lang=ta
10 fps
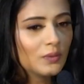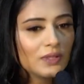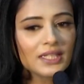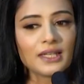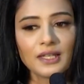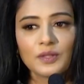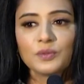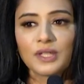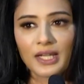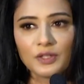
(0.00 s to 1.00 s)
உங்களுக்கு
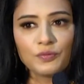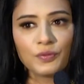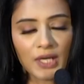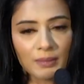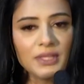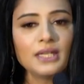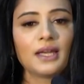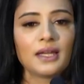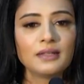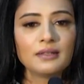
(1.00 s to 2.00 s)
எல்லாருக்கும் தேங்க்யூ ஃபார் கம்மிங்
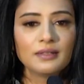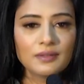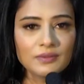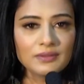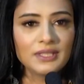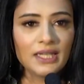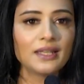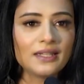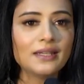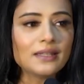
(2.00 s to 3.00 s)
அண்ட்
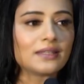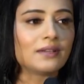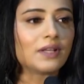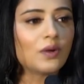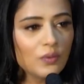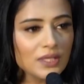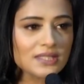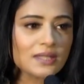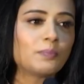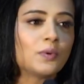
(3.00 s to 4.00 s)
எல்லாம் என்ன தேவைன்னா
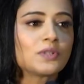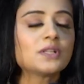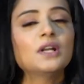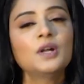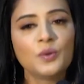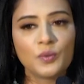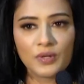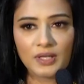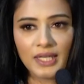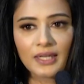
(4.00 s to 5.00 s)
உங்கள் சப்போர்ட்
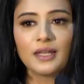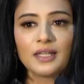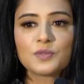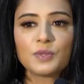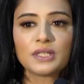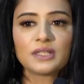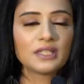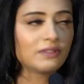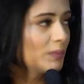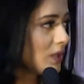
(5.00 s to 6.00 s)
உங்கள் என்கரேஜ்மெண்ட் தான்
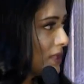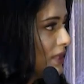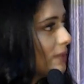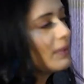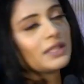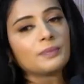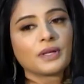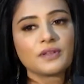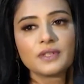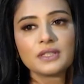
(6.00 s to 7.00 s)
தேவை பிகாஸ் இந்த மாதிரி
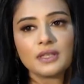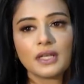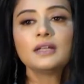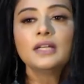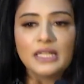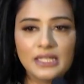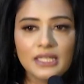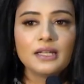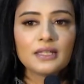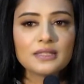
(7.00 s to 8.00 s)
படம் வந்துன்னா
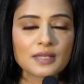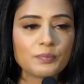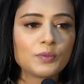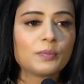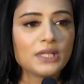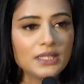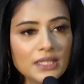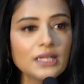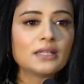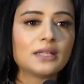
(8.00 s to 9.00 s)
நீங்கள் அதை சப்போர்ட் பண்ணி
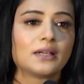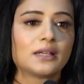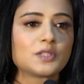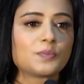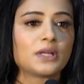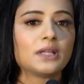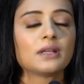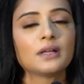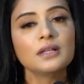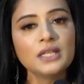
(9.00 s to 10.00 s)
நீங்கள் அதை என்கரேஜ்
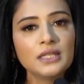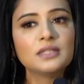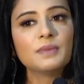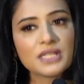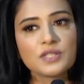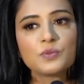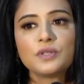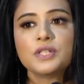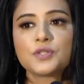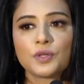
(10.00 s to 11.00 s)
பண்ணிங்கன்னா இந்த மெசேஜ்
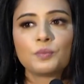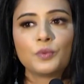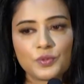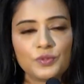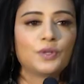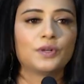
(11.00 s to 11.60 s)
வில் ரீச் அவுட் மோர் டு தி